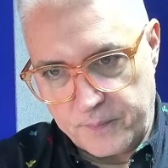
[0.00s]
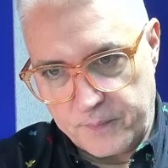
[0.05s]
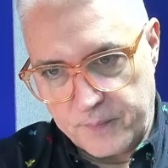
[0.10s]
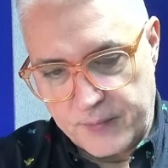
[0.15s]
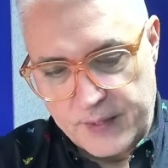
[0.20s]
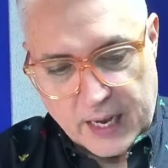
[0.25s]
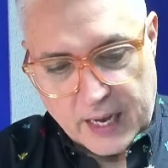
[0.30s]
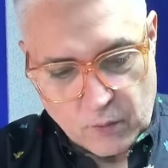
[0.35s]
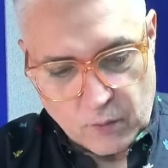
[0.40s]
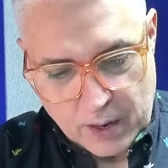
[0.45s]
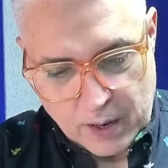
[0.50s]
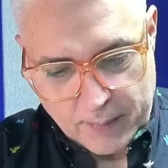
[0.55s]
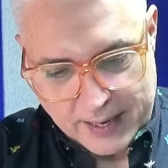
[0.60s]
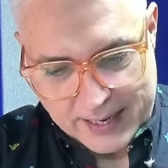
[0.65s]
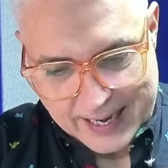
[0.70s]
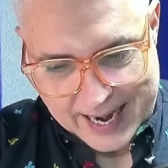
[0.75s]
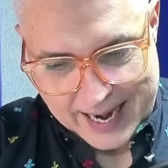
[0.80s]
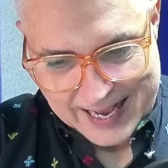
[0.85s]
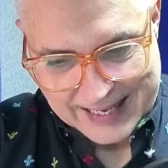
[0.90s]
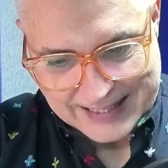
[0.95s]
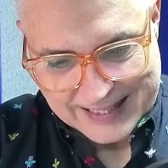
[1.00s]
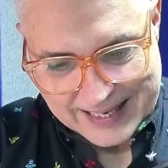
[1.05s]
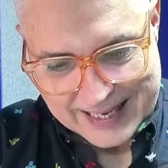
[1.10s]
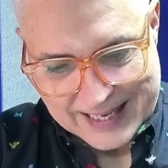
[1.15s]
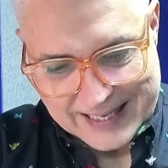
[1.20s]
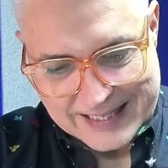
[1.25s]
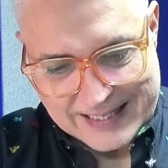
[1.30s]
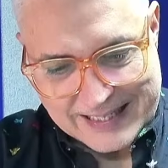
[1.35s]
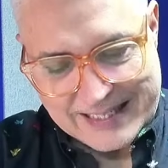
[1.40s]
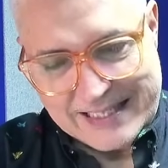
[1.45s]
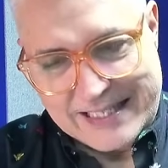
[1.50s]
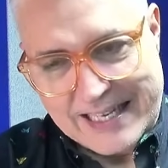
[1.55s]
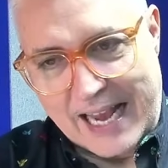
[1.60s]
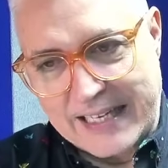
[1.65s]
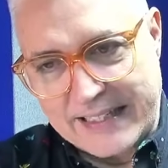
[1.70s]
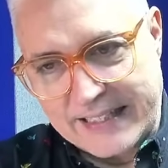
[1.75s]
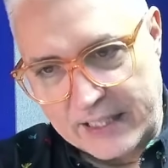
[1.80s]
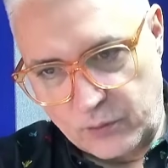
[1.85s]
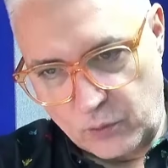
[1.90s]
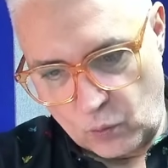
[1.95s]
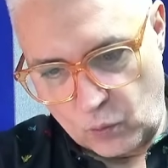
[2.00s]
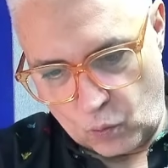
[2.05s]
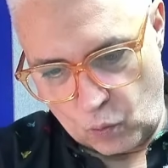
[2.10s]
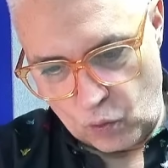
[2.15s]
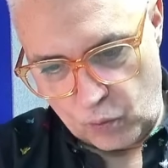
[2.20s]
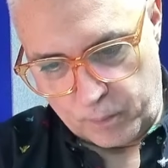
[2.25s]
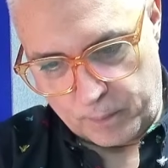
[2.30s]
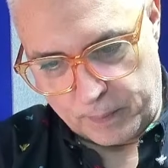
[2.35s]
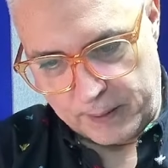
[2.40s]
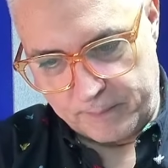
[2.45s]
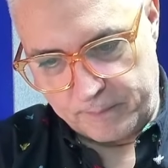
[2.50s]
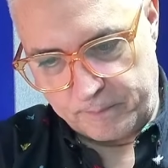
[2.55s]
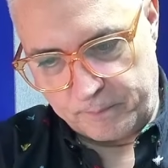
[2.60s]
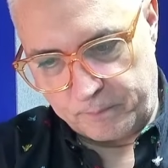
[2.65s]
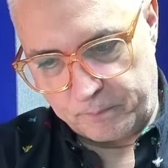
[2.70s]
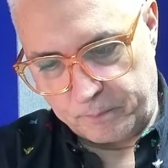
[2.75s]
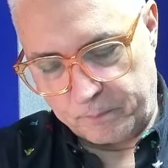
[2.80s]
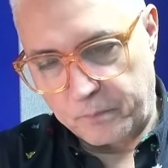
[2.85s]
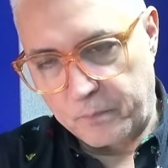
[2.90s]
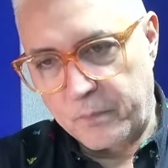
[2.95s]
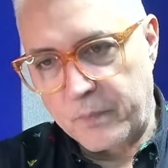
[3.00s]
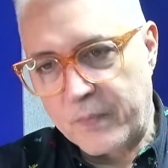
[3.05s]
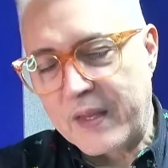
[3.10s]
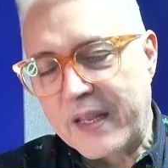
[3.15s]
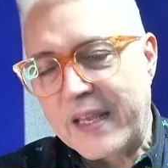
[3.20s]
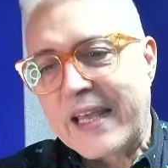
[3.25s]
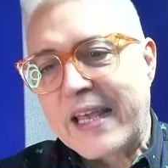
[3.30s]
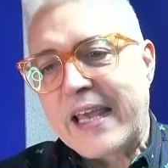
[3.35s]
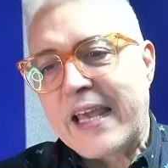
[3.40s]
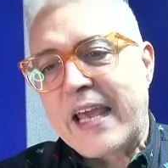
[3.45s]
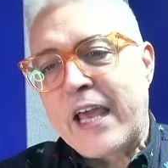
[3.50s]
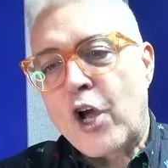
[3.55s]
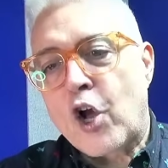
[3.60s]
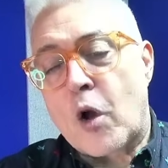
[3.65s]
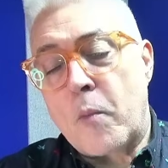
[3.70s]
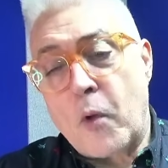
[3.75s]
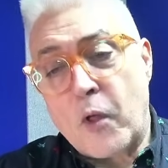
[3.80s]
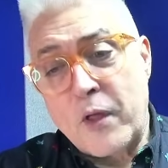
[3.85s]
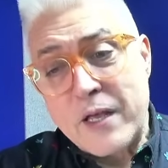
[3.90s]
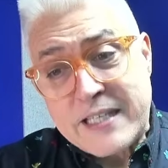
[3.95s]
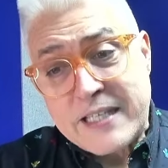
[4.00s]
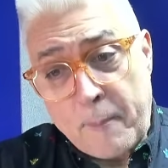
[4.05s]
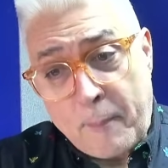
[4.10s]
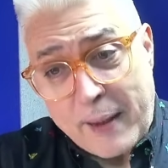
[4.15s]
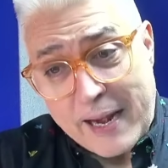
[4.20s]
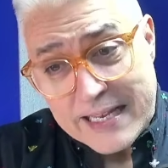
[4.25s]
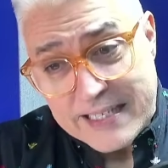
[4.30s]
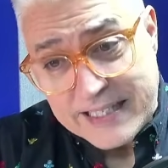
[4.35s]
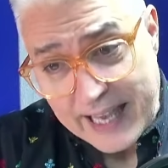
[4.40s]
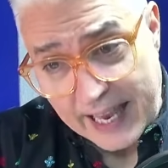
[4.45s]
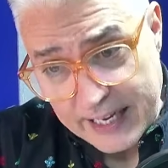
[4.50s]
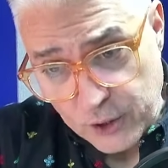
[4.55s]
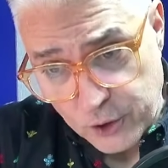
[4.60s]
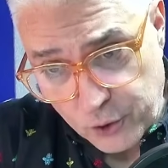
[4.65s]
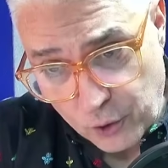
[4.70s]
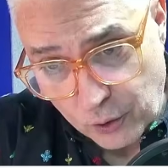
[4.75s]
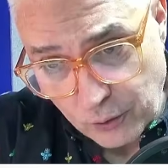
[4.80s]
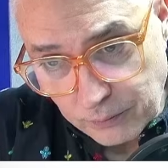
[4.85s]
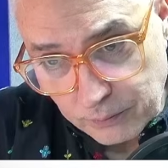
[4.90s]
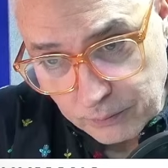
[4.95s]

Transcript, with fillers: De alguna manera es sal de tu culpa. Como decía Paracelso,